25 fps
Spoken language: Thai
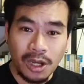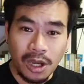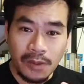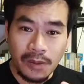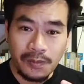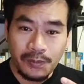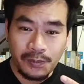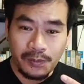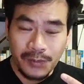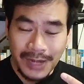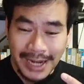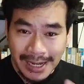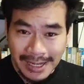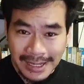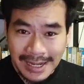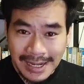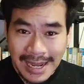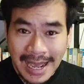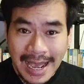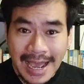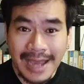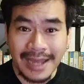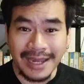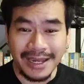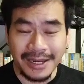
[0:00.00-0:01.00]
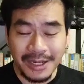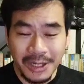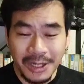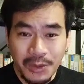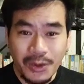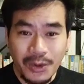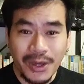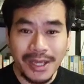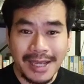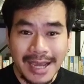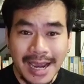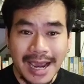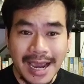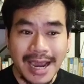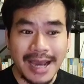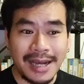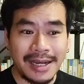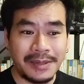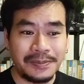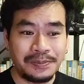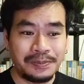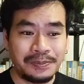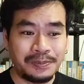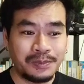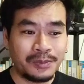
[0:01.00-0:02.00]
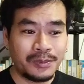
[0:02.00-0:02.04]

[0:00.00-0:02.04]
ดล้อมนั้นได้ด้วยการ